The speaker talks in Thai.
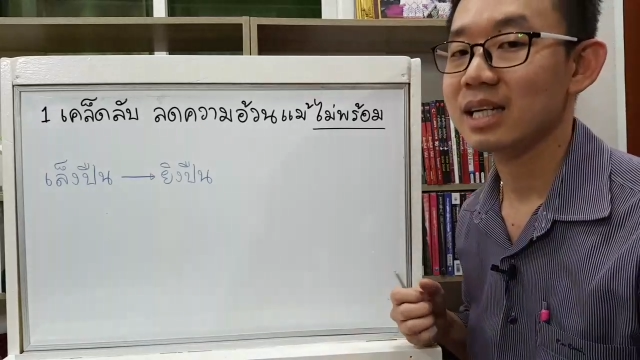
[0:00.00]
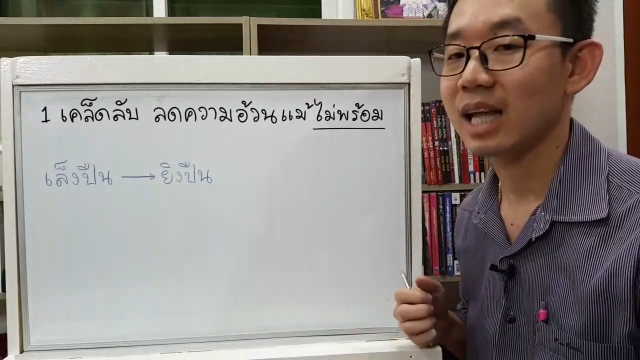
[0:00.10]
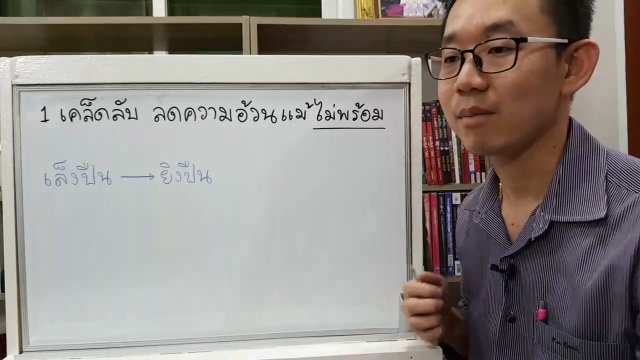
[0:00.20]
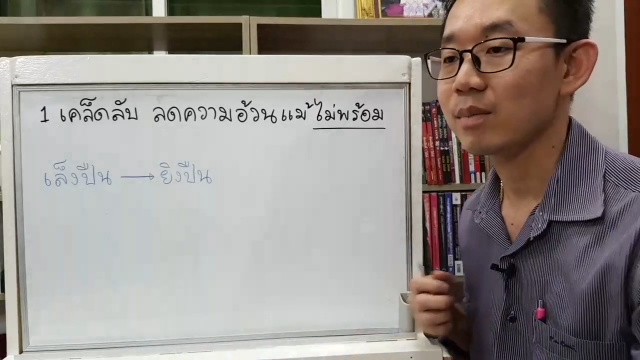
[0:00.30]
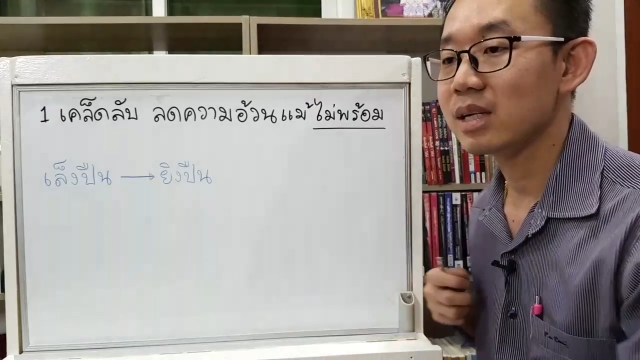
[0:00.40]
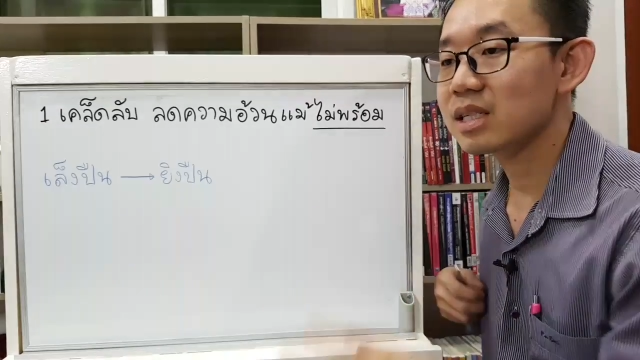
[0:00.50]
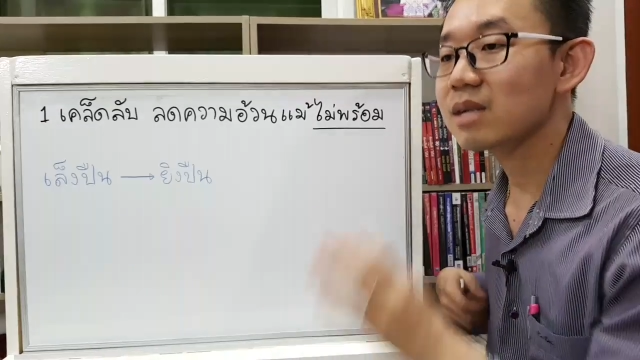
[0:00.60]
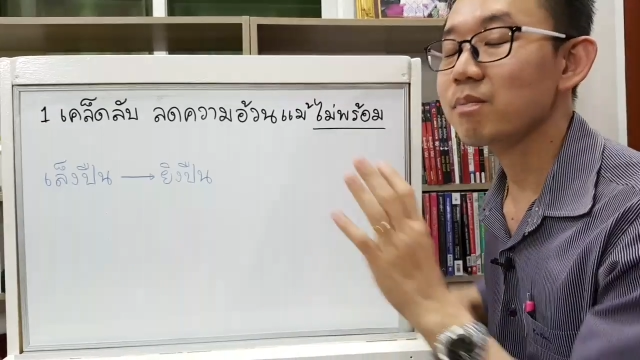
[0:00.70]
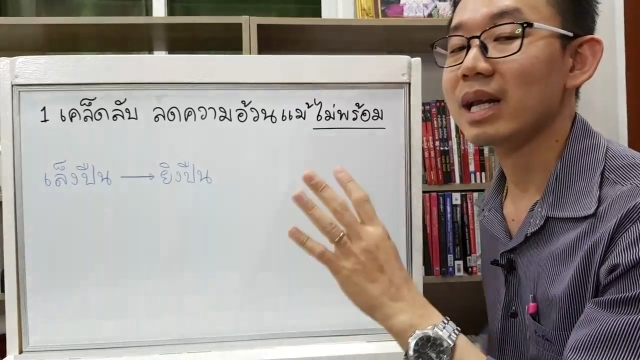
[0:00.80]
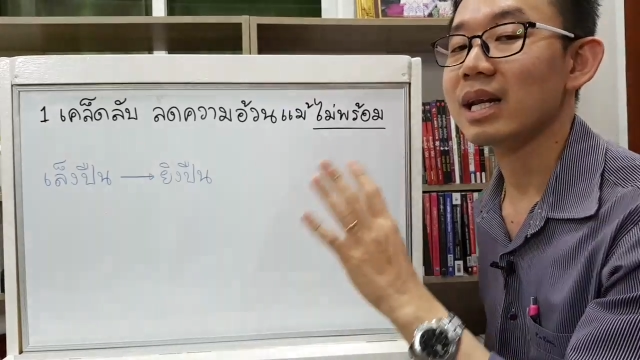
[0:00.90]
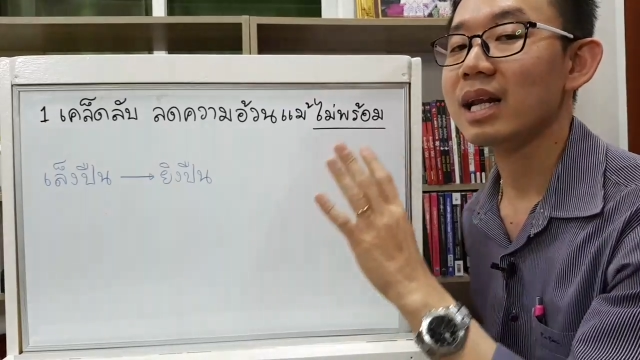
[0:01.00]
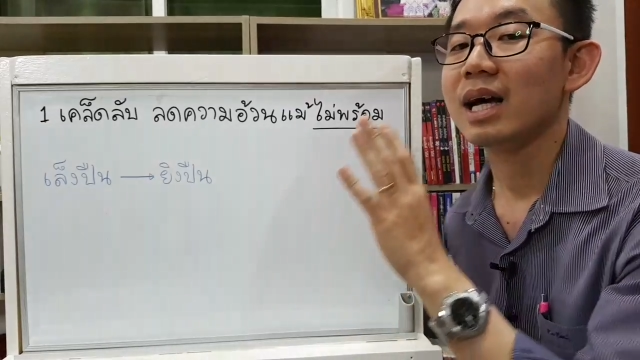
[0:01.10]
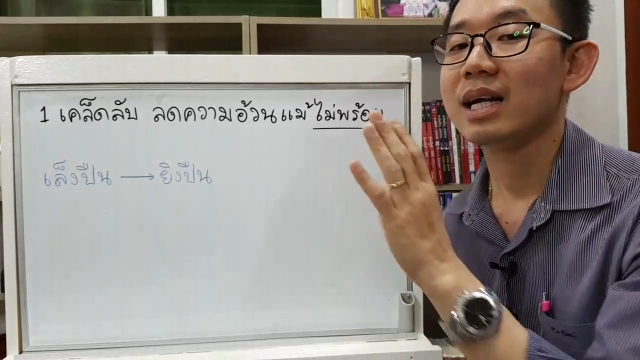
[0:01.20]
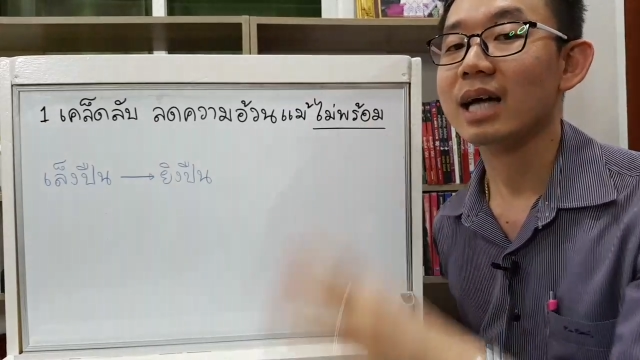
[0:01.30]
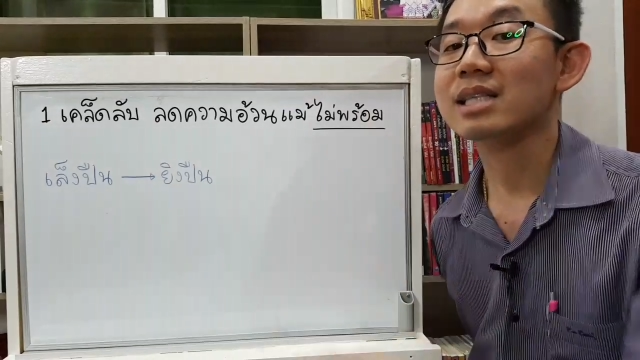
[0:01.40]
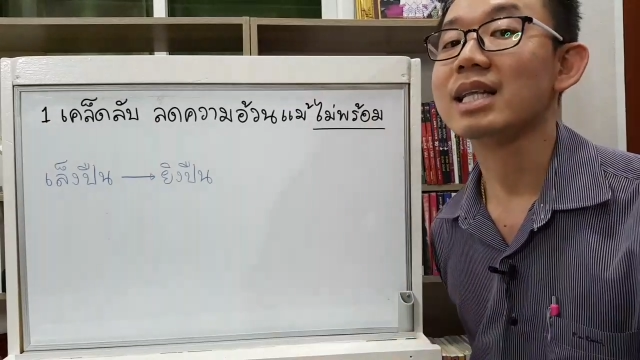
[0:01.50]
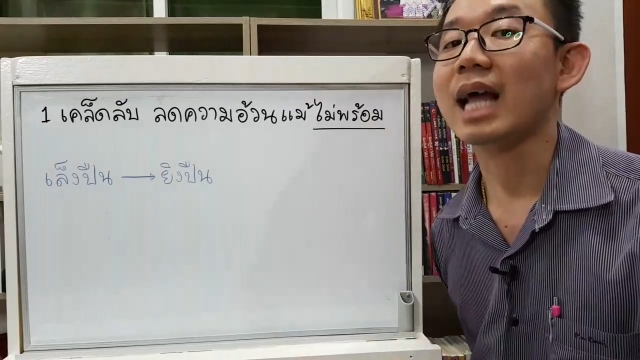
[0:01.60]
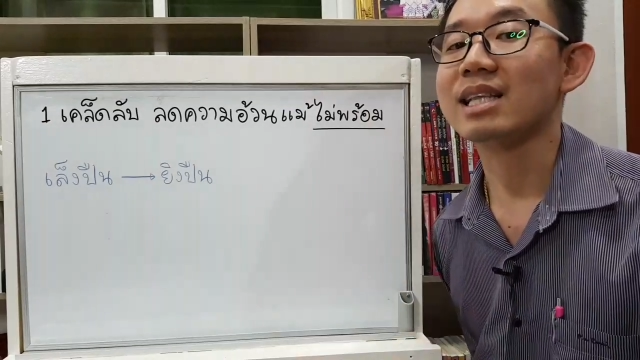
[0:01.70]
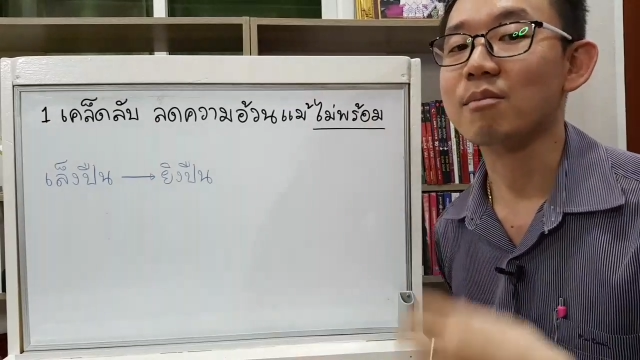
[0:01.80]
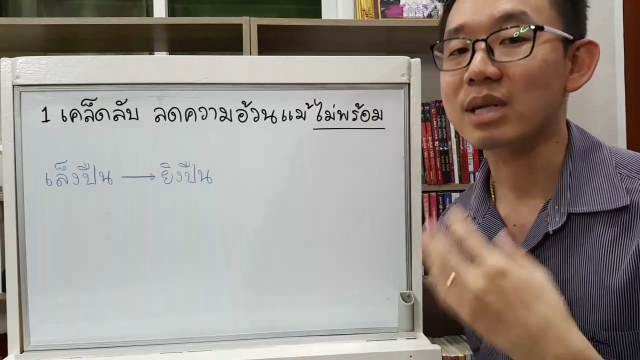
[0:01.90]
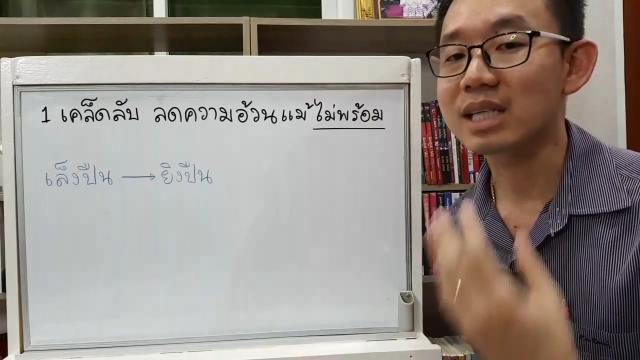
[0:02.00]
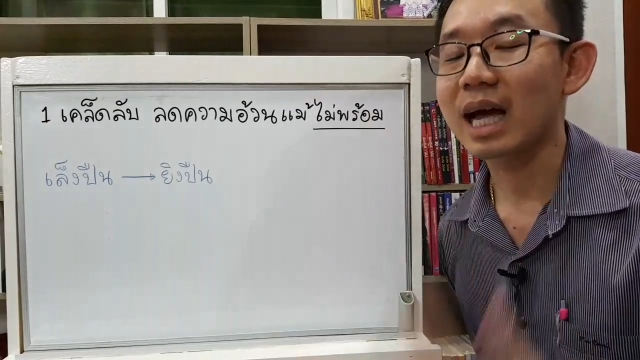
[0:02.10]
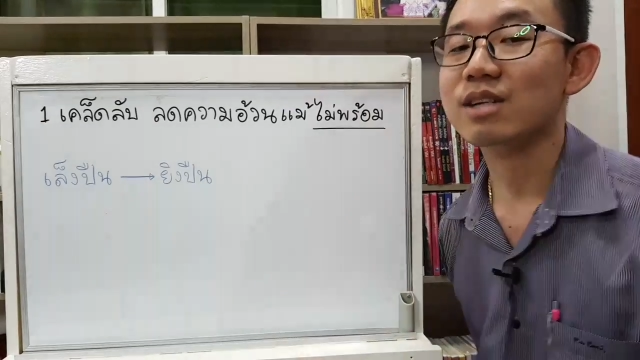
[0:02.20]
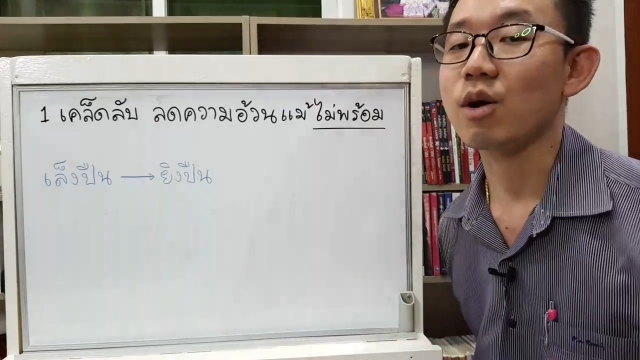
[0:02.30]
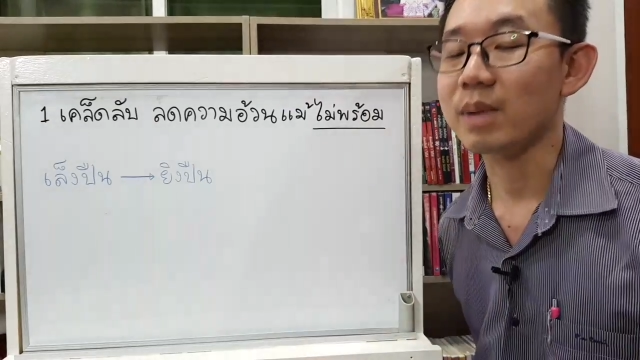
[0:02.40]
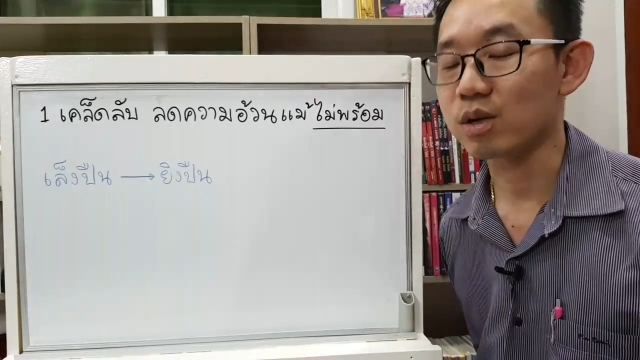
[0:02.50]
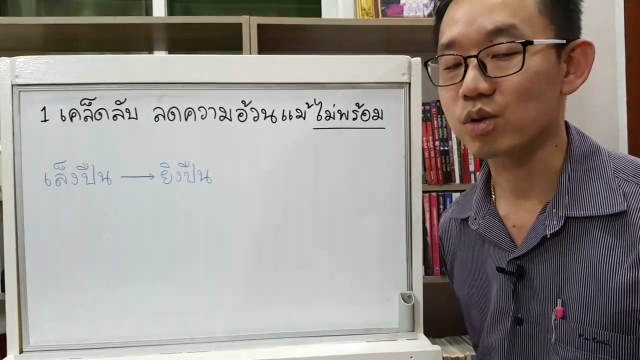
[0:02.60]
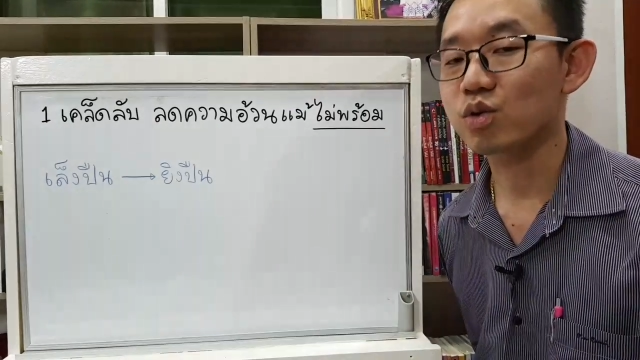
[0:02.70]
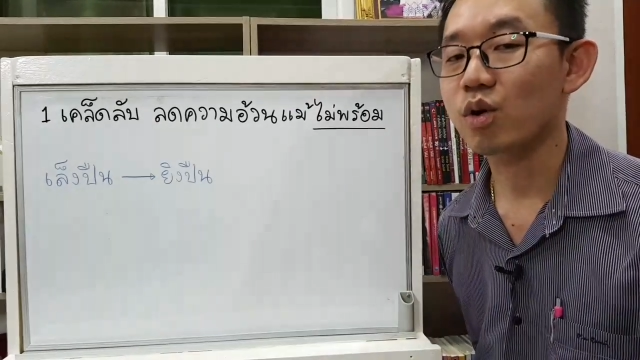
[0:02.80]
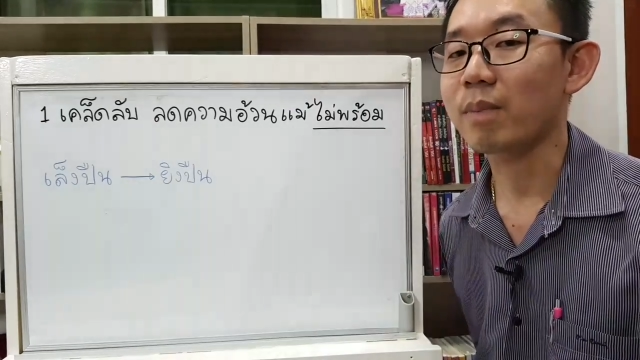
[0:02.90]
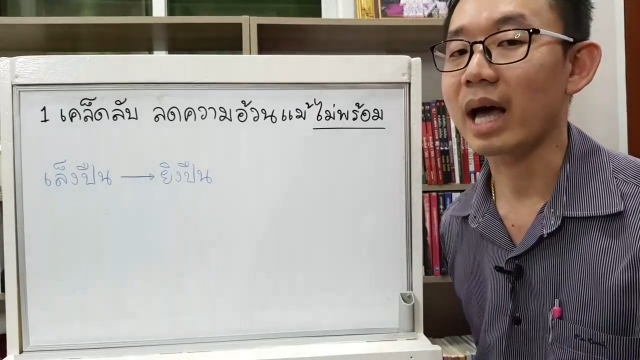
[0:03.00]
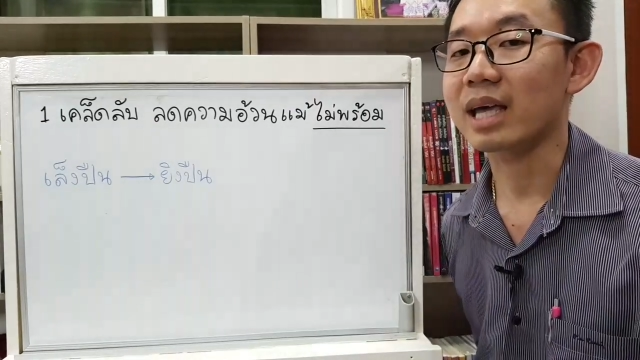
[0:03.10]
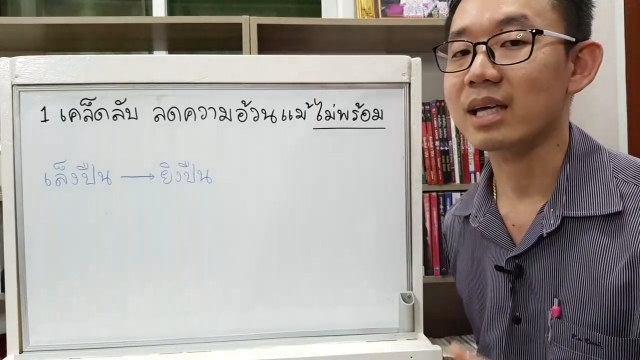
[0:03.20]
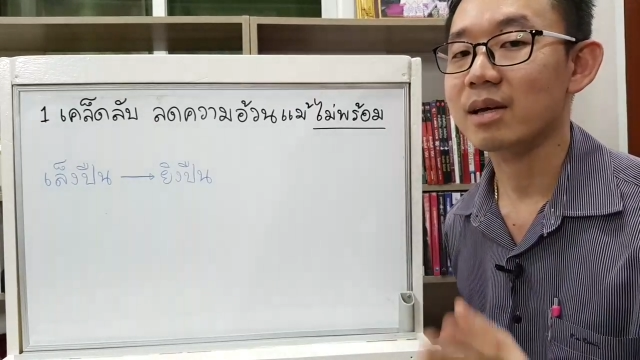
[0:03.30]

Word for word: นะครับซึ่งเป็นลักษณะธรรมชาติของมนุษย์ทั่วไป